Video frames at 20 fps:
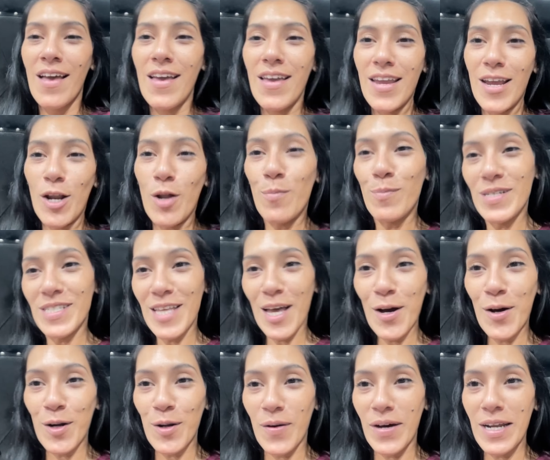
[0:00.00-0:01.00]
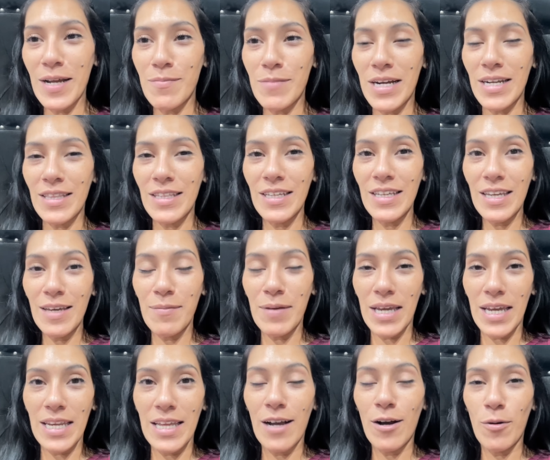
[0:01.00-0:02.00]
Y lo empecé a jorobar a Martín que me
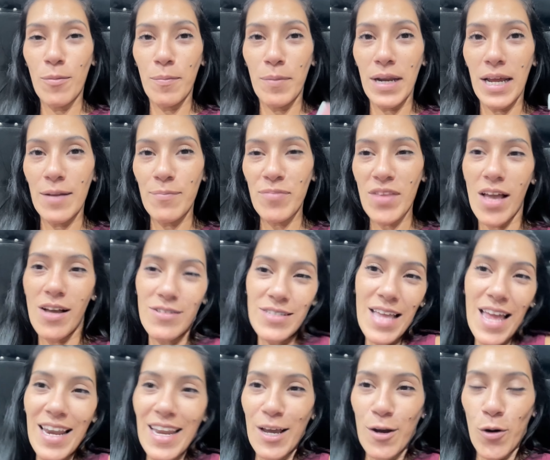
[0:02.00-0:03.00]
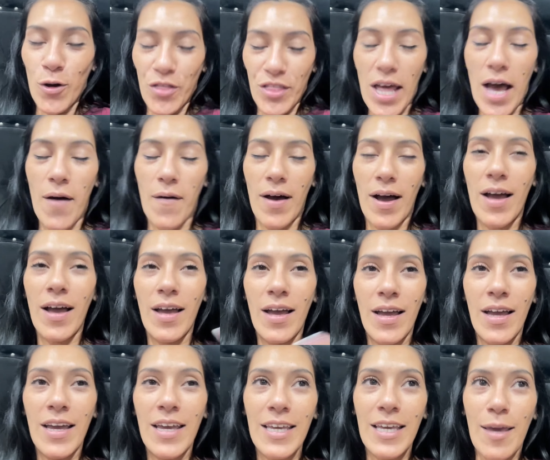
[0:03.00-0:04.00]
quería comprar, o sea, le contaba
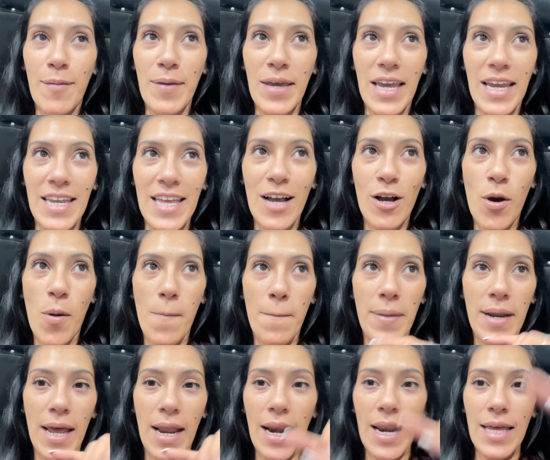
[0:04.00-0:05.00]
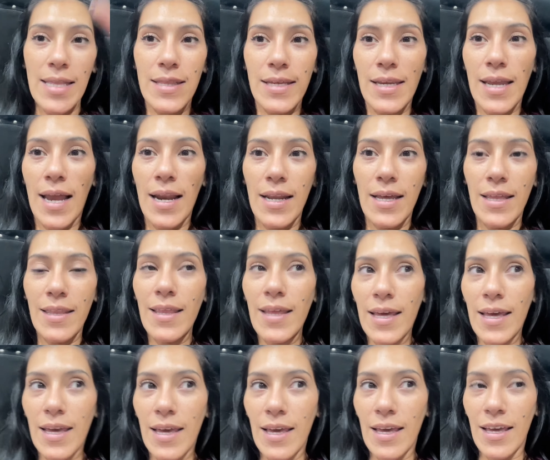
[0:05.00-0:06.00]
que me quería comprar la tira LED
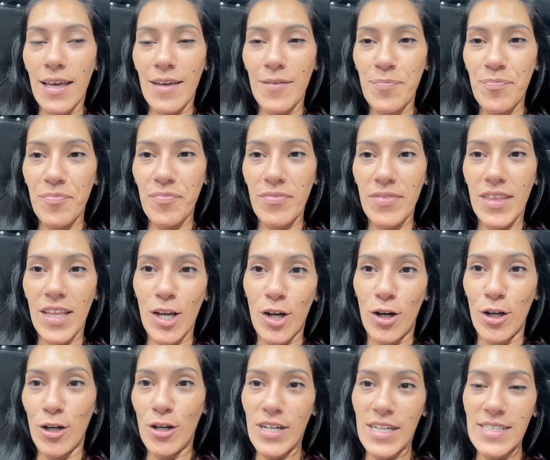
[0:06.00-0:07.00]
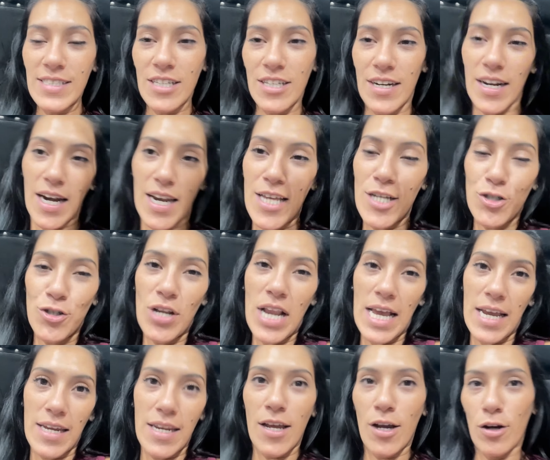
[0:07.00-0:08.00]
eh, de colores. En realidad yo la
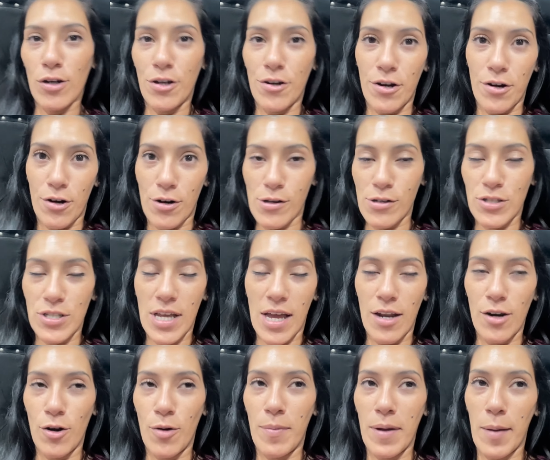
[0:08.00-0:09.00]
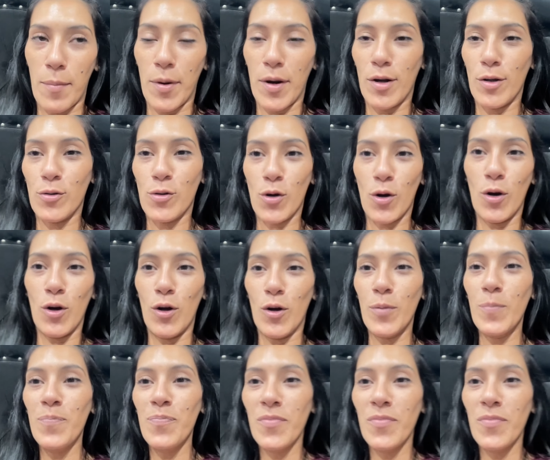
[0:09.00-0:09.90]
quería en color rosa, no para poner otro color.